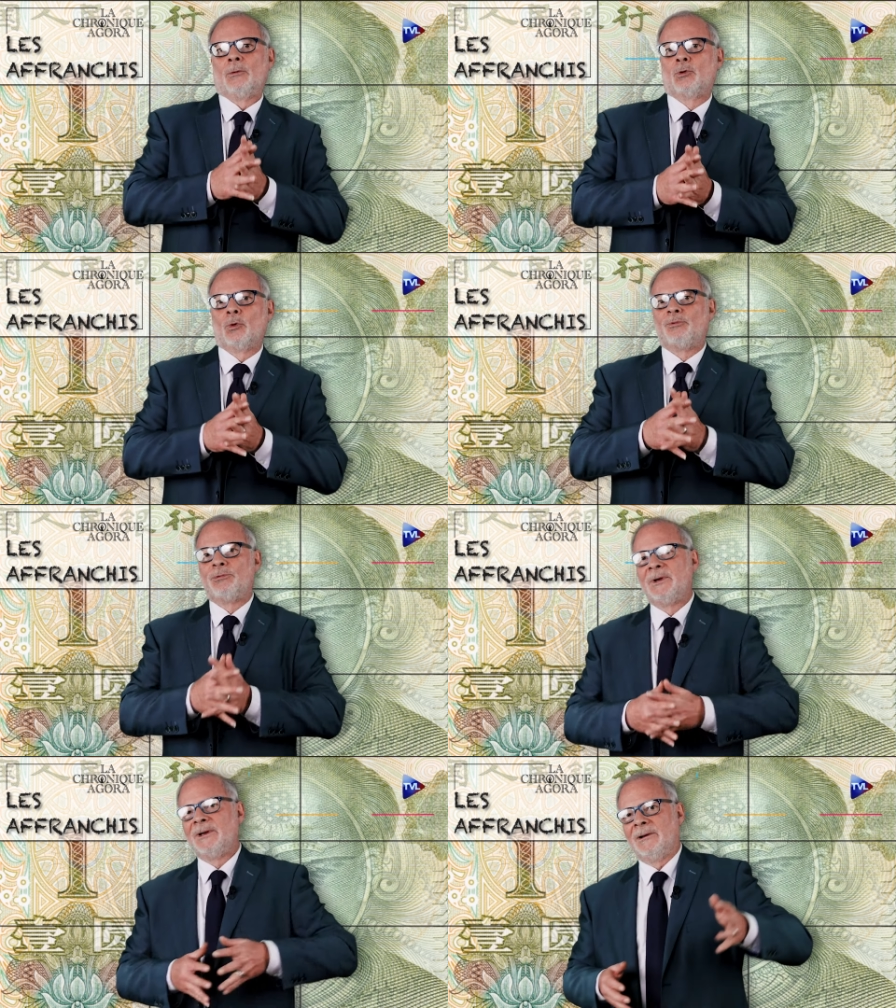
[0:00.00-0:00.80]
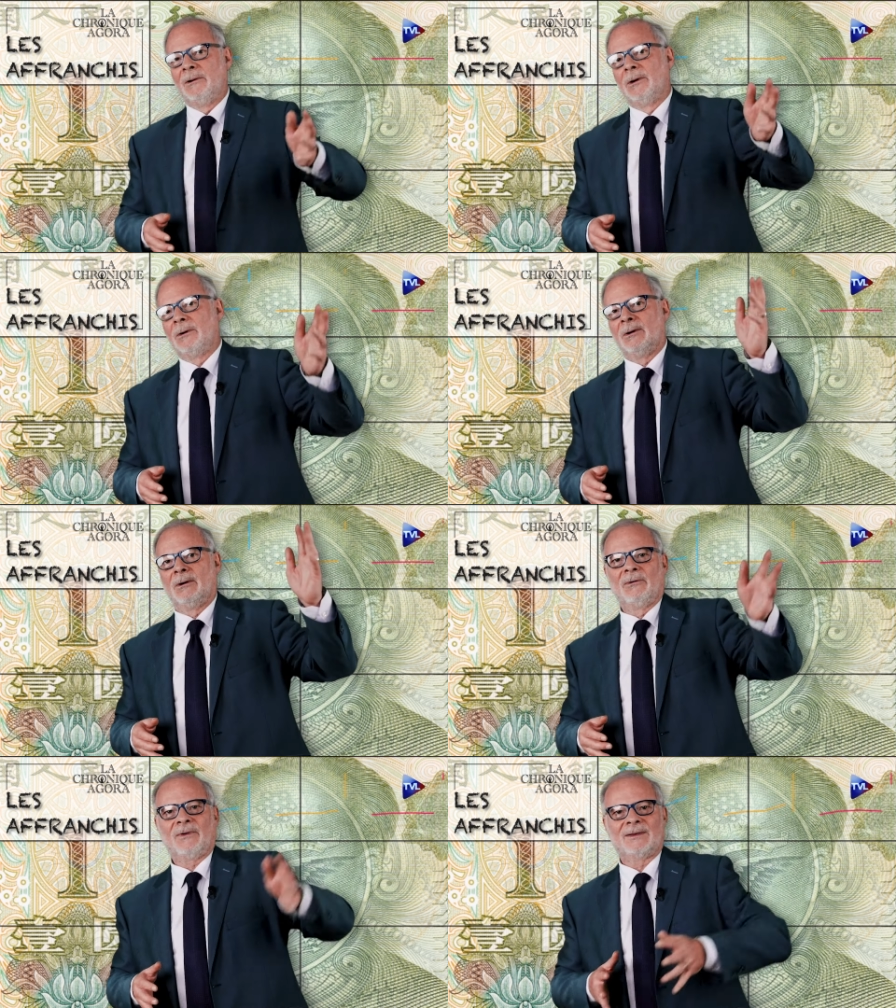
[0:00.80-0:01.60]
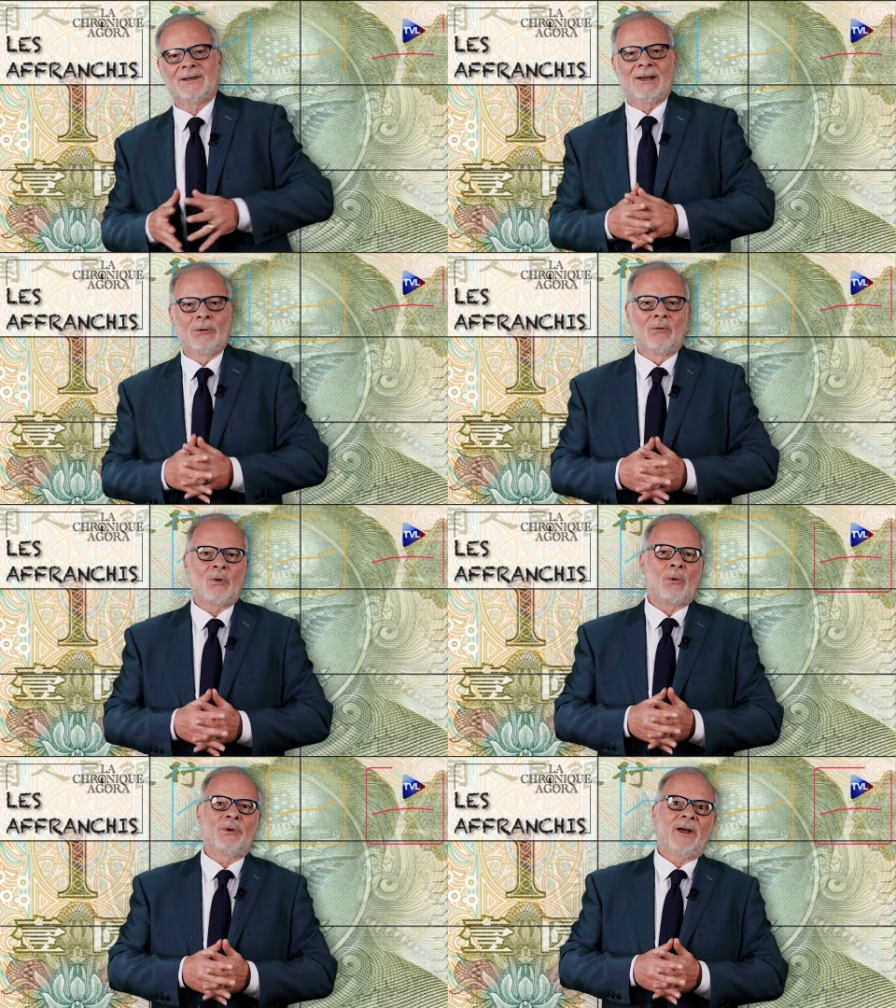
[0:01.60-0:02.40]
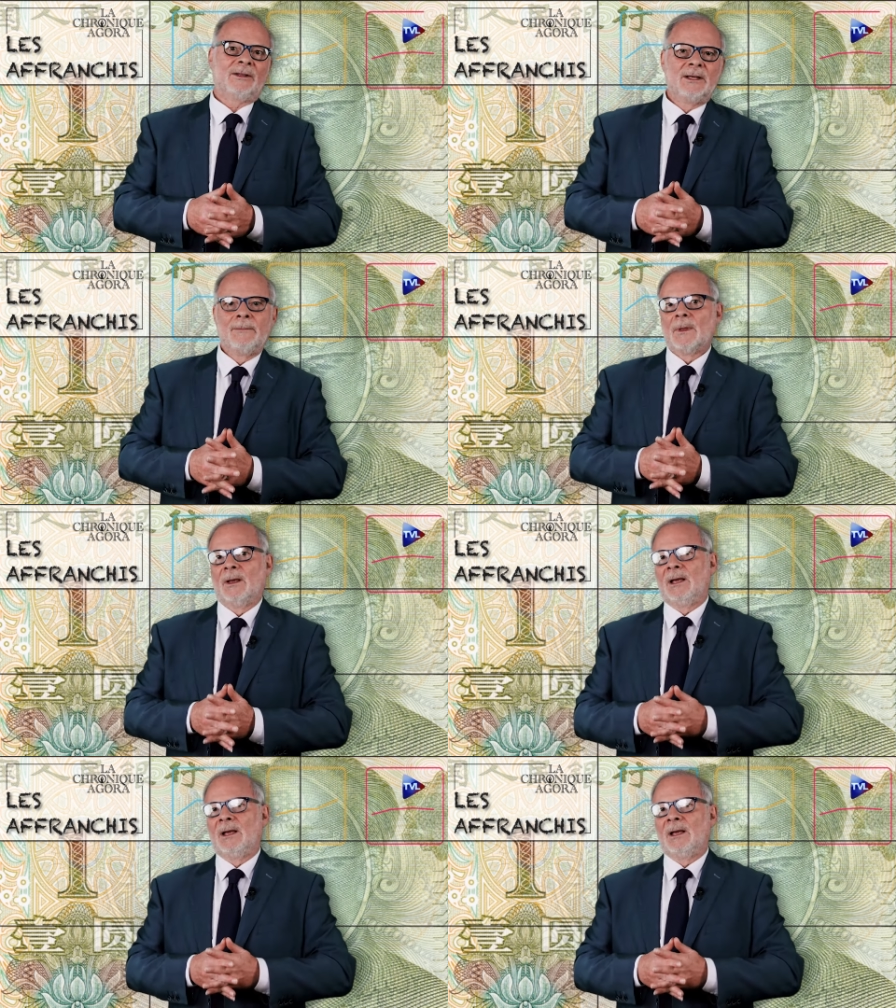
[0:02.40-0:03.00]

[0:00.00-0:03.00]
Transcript: depuis le 21 euh, novembre dernier,